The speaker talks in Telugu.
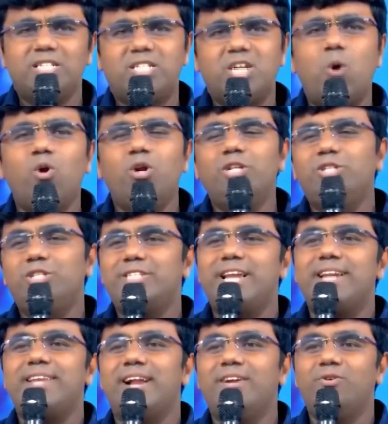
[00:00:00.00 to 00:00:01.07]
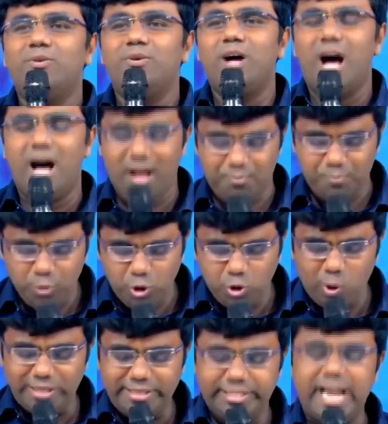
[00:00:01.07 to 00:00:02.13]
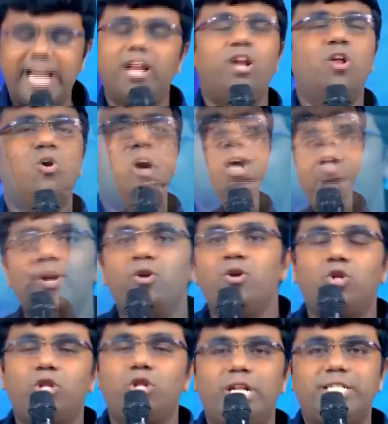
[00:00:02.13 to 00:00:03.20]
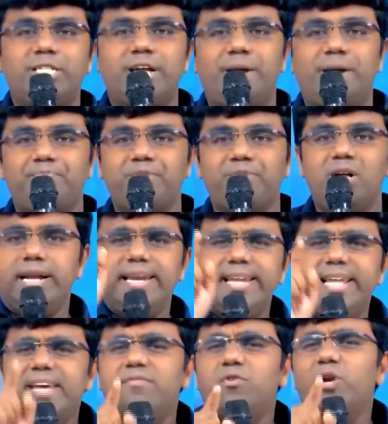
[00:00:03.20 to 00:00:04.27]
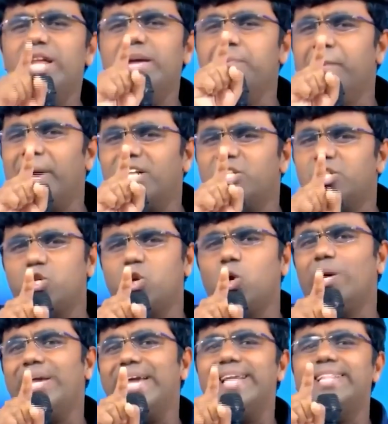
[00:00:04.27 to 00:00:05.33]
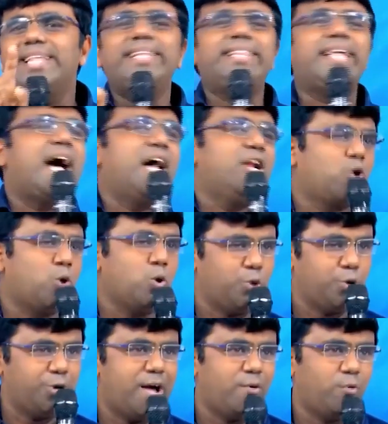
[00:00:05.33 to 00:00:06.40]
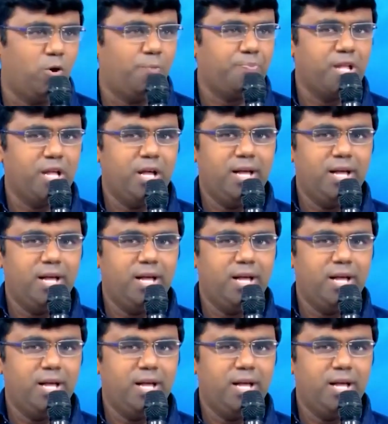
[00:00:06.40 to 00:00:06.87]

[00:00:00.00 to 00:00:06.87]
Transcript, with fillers: సౌలుని చూసి అంటాడు ఆ ముందు అధ్యాయులలో ఏమని ఉంటుందో తెలుసా నీవు నీ మనస్సులో ఏదైతే అనుకుంటున్నావో